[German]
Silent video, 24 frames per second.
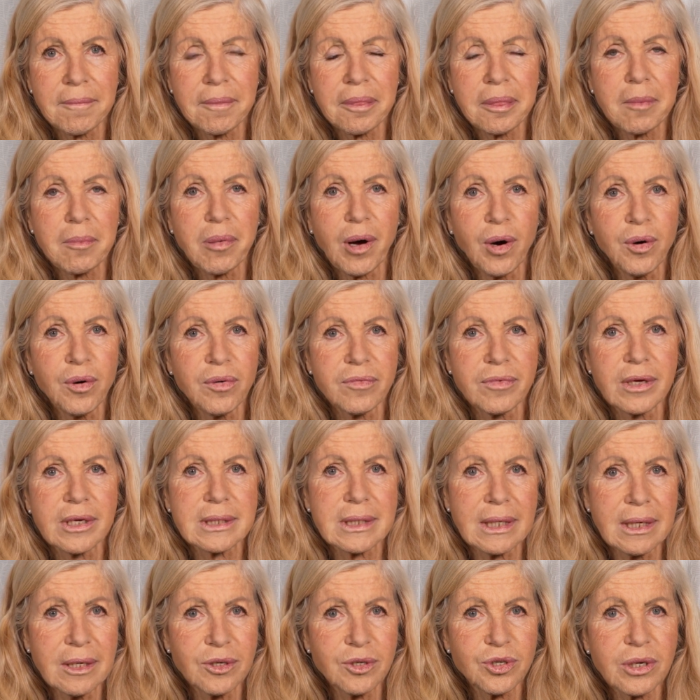brauchen wir
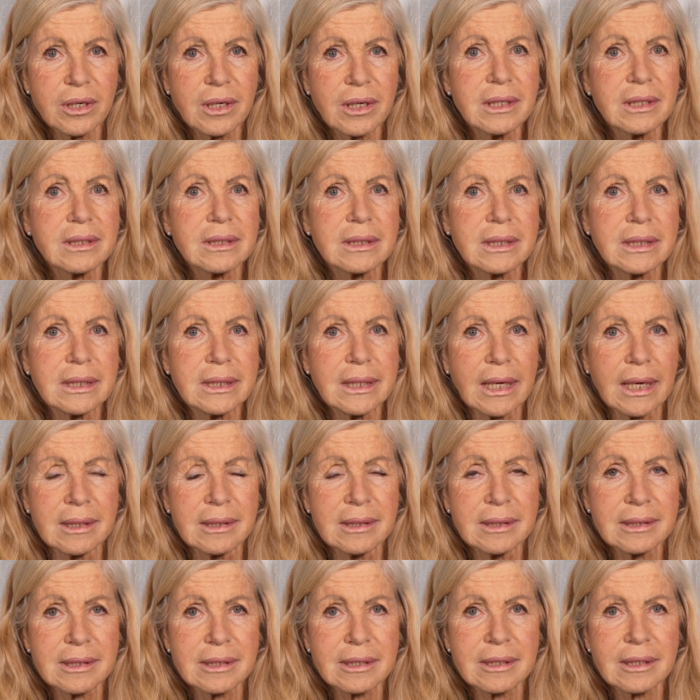seelische
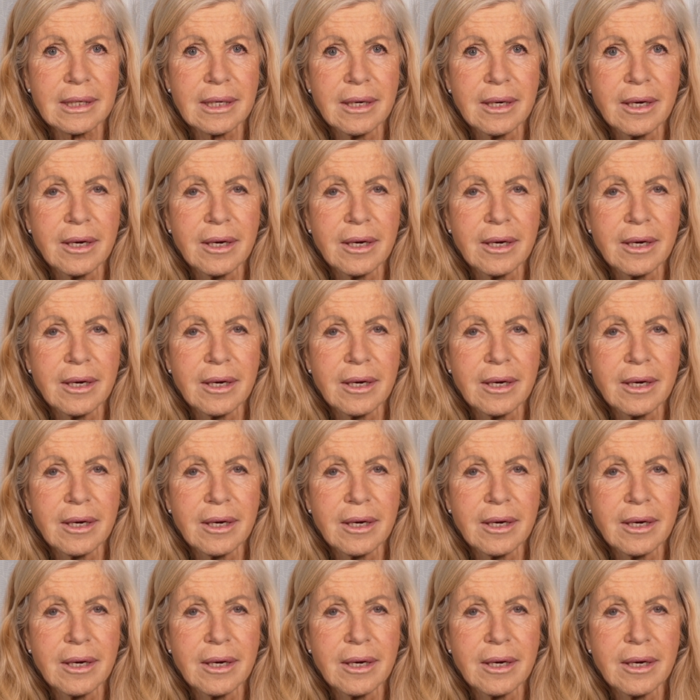Resilienz